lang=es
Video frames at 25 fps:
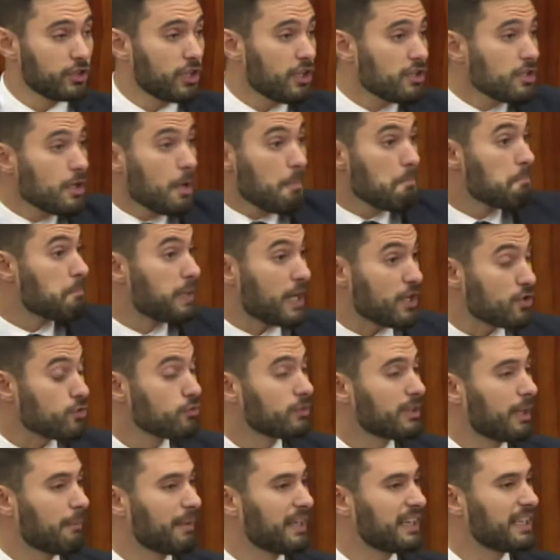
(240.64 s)
cuestiones
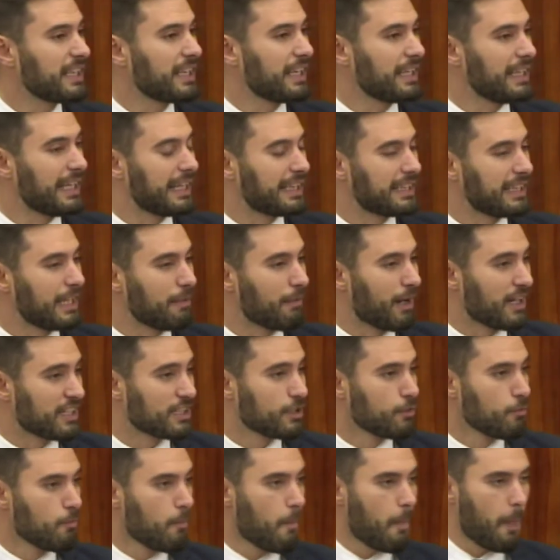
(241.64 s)
presuntamente
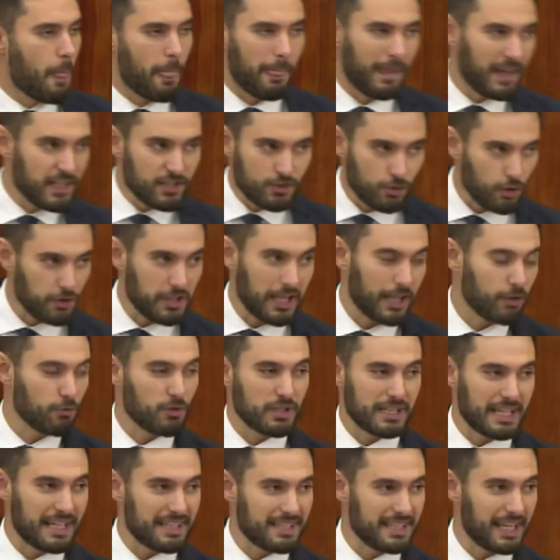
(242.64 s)
delictivas. Esto ya
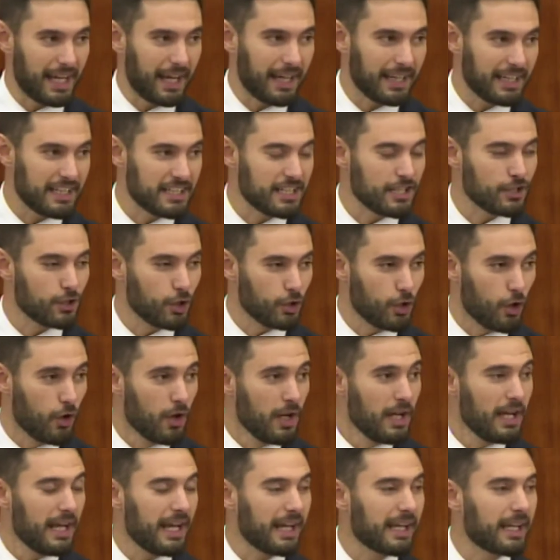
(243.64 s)
no es que sea
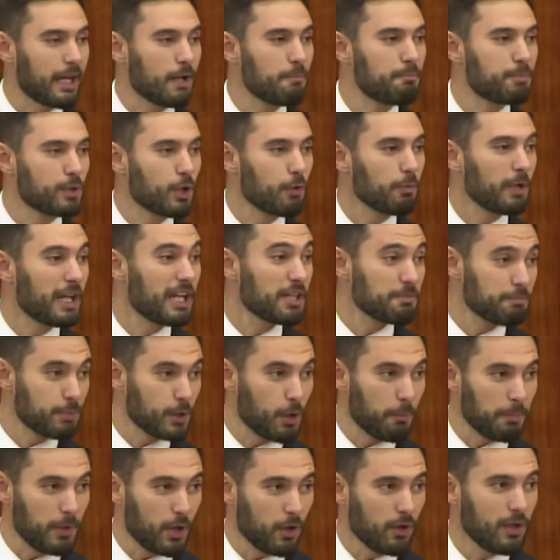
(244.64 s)
inquisitorio, es que es
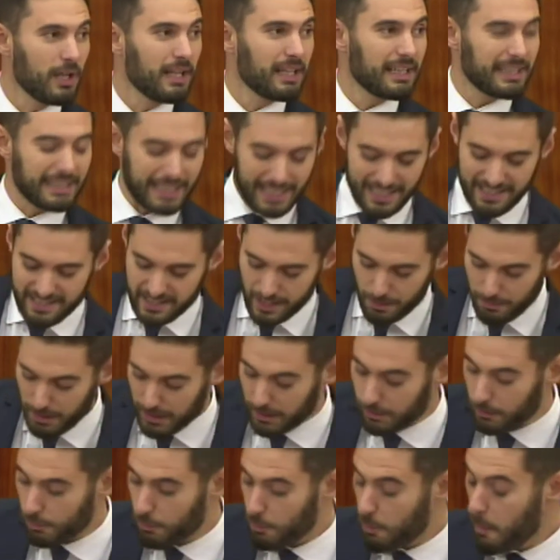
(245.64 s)
propio del
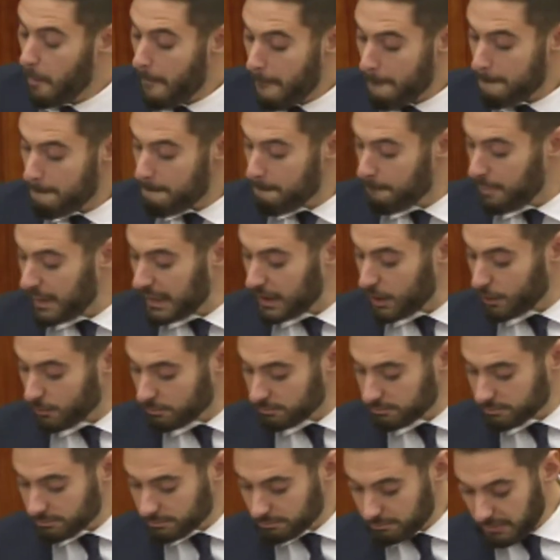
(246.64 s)
SEBIN.
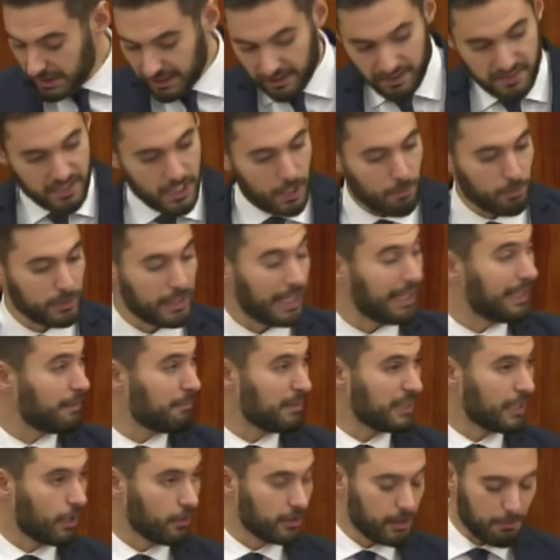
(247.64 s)
Pero me reservo en el
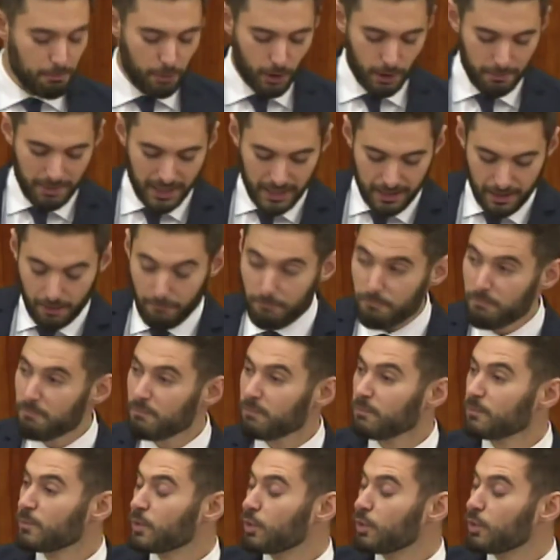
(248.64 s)
limitado tiempo que me queda